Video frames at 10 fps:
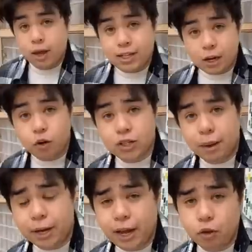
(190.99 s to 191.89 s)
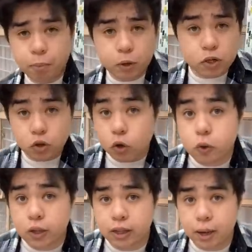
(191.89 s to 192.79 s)
Es algo descabellado, pero si todos lo
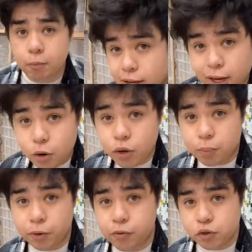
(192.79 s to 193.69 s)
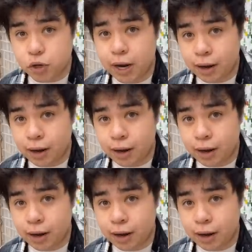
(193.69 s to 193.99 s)
intentamos, creo que puede funcionar.